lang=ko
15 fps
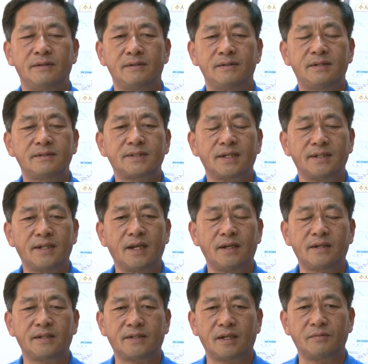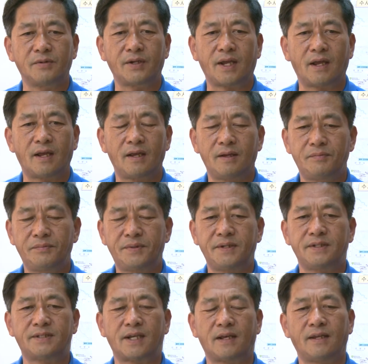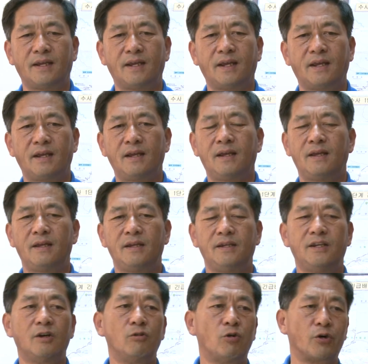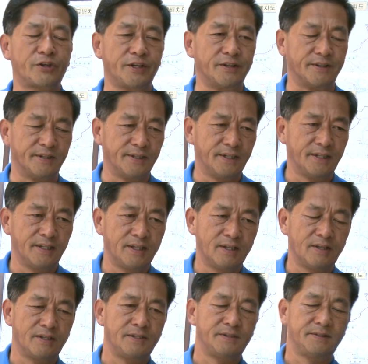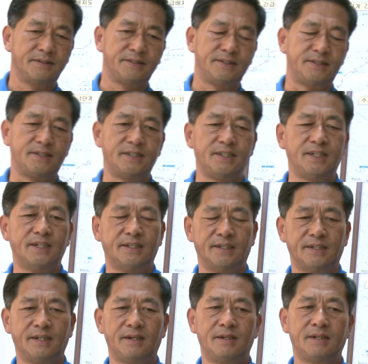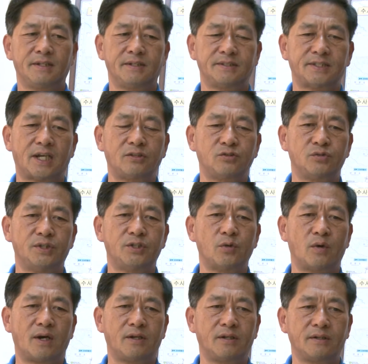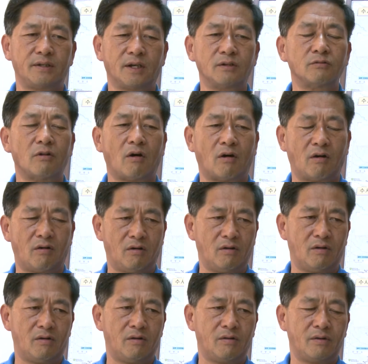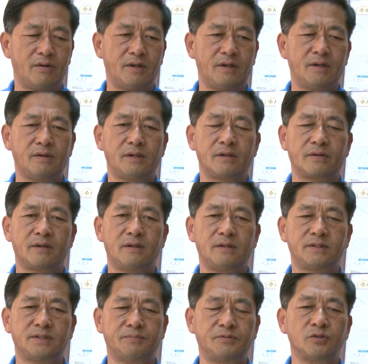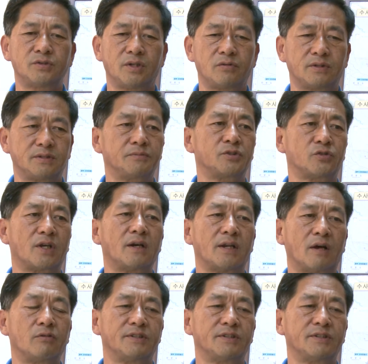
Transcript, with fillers: 특정이 되어 있기 때문에 피의자의 연고선, 지인, 자주 이동하는 경로 이런 것을 집중적으로 지금 수사를 하고